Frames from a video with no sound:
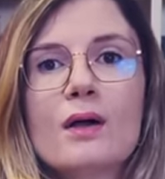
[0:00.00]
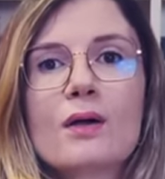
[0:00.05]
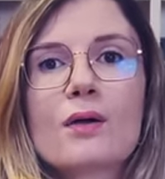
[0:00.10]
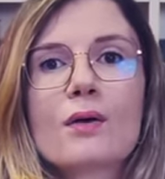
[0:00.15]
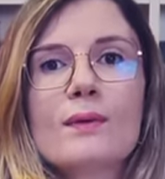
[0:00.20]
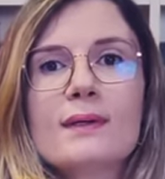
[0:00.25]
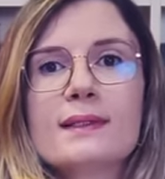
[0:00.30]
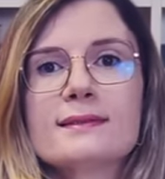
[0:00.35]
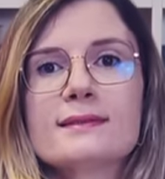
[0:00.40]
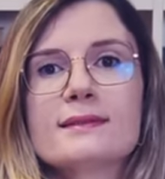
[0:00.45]

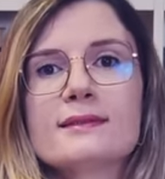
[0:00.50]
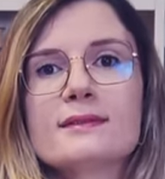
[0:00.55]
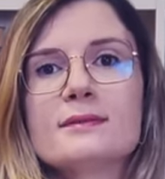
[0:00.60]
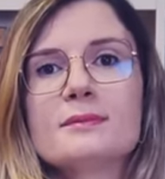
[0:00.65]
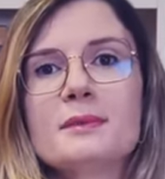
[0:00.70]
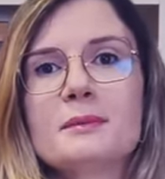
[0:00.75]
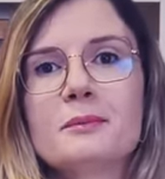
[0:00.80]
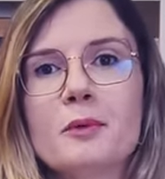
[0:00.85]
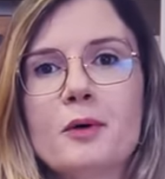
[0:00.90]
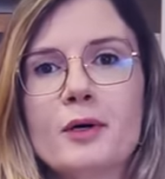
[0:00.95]
com essas
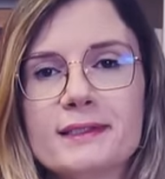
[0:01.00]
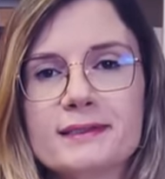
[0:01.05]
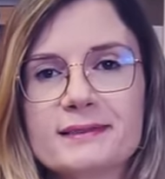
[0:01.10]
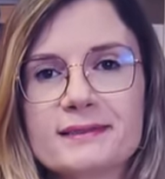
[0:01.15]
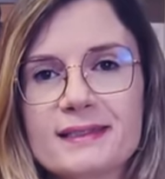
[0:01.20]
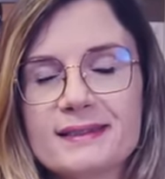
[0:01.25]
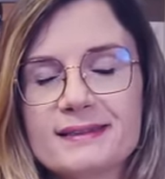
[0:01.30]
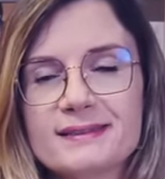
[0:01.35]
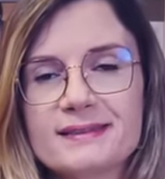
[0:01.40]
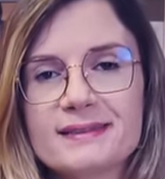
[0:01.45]

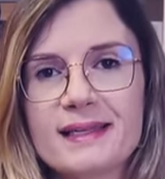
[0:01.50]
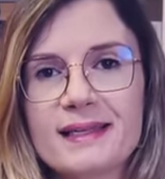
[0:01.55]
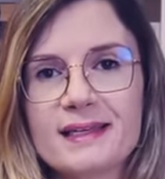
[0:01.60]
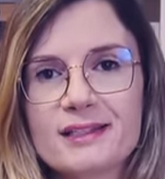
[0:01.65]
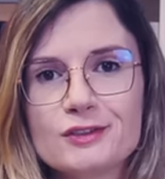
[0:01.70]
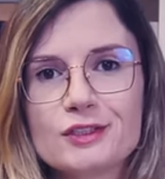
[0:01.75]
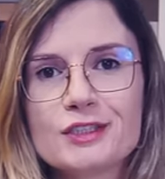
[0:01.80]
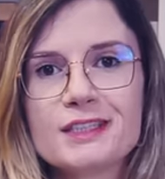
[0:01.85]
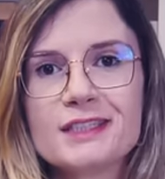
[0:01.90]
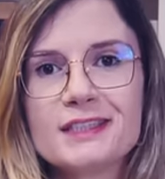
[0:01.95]
memórias
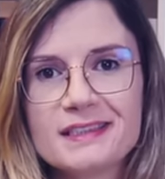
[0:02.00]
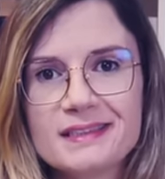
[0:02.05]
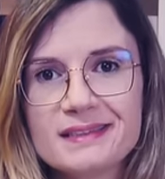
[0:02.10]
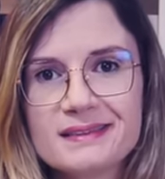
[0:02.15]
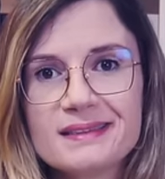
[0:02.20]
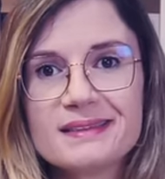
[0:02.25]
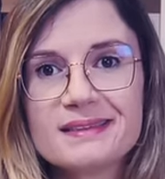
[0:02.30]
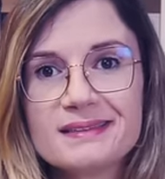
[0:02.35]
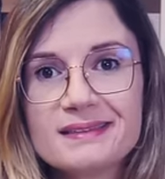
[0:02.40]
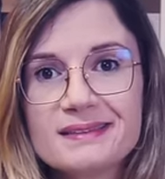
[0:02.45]

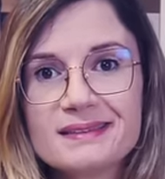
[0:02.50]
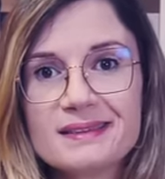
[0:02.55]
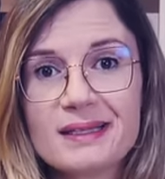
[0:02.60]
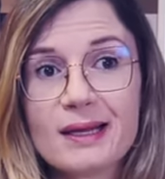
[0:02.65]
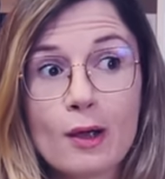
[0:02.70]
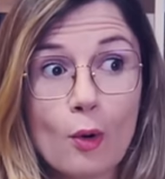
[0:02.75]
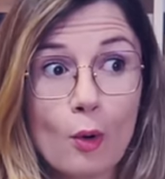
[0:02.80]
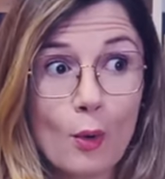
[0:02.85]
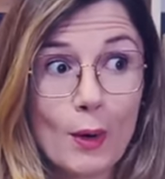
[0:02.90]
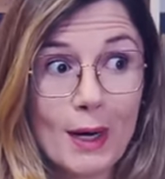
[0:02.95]
recém-adquiridas,
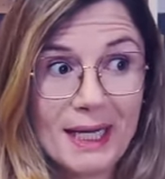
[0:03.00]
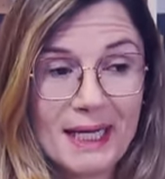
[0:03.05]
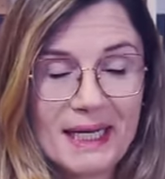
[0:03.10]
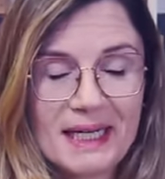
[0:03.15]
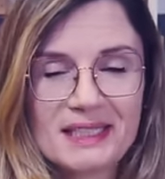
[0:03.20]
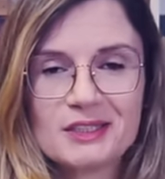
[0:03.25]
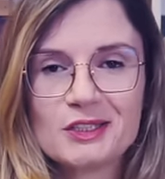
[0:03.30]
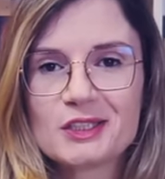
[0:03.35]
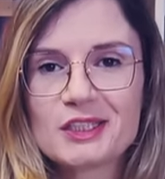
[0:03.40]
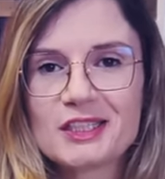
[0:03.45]
né, ou
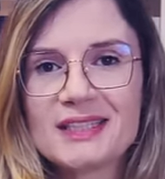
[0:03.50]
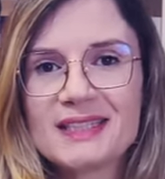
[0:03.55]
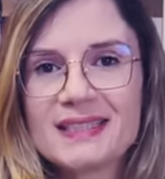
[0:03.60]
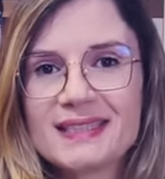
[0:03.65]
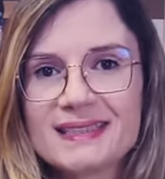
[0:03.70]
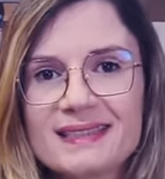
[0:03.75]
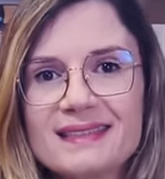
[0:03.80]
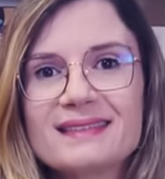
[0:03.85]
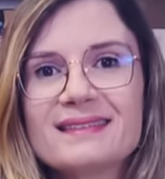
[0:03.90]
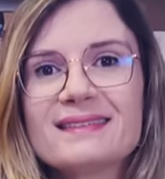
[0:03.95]

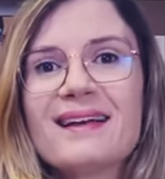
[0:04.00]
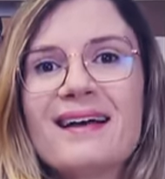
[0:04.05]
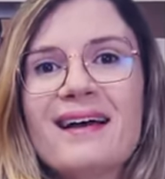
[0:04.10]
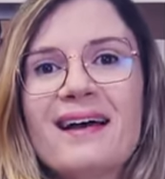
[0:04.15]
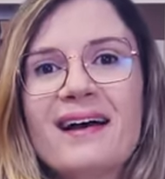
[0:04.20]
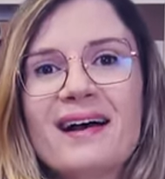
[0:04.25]
readquiridas,